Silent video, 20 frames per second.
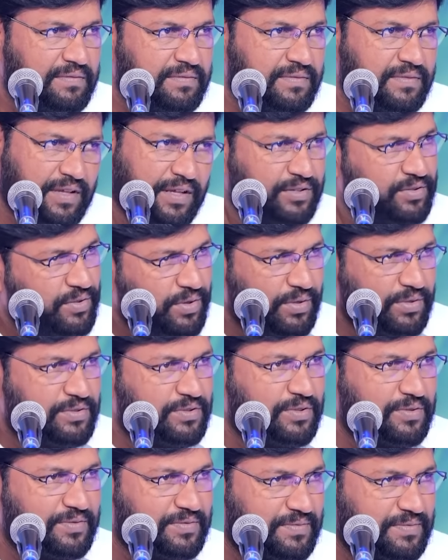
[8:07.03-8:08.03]

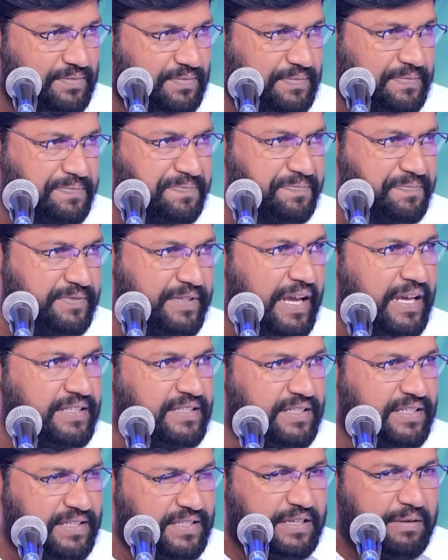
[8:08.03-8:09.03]
నేర్చుకోవచ్చు యాజ్
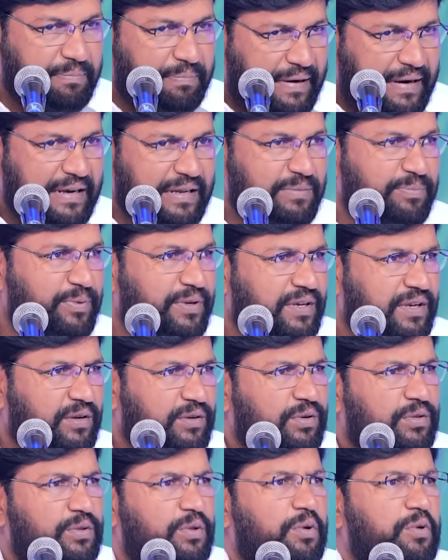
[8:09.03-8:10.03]
రీజ్గా పాడకపోయినా
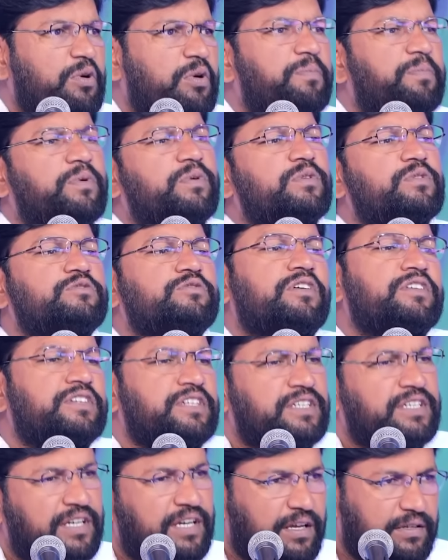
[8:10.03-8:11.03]
కొద్దో గొప్ప కొంచెం అటు
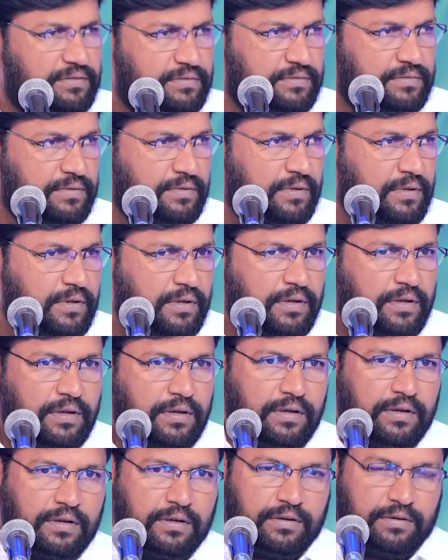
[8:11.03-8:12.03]
ఇటుగా
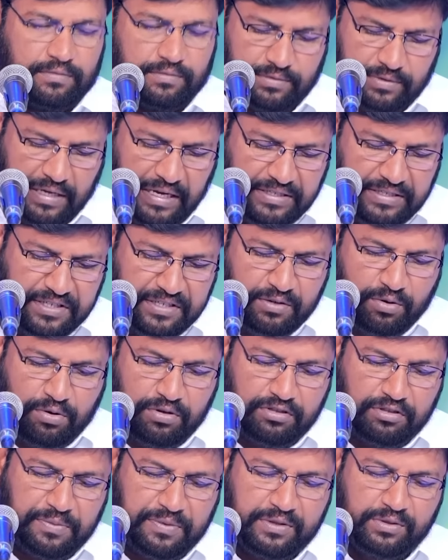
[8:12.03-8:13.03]
సహజంగా
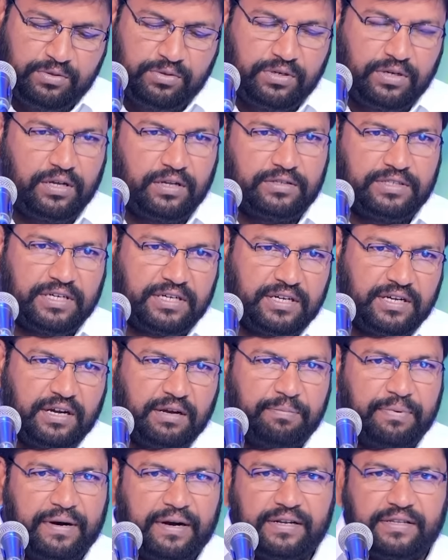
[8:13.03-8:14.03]
కొంతమంది ఉంటారు చక్కగా
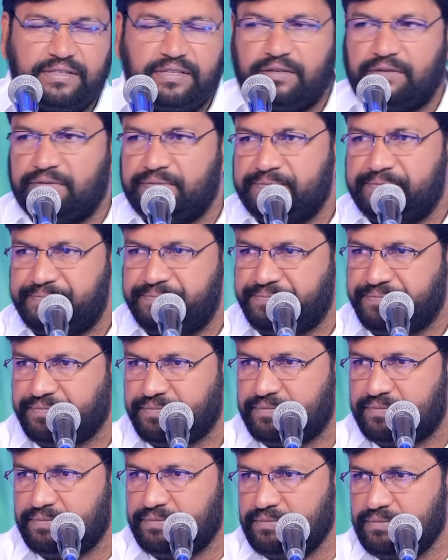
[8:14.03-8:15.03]
పాడతారు
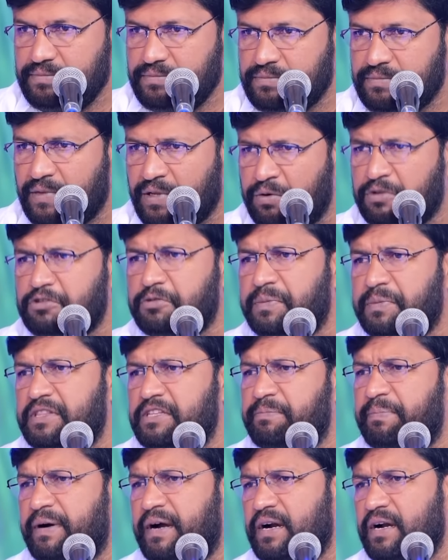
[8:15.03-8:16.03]
కొంతమంది
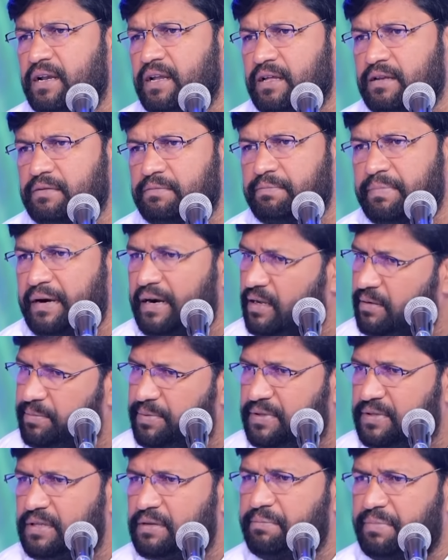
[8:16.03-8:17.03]
పాడలేరు
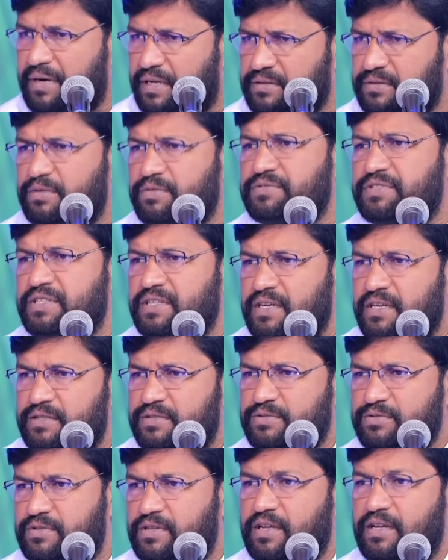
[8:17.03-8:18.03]
పాడకపోతే బాత్రూమ్
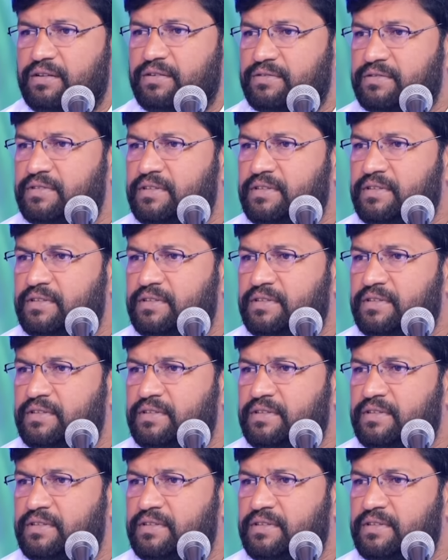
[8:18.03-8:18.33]
సింగర్స్ ఉంటారు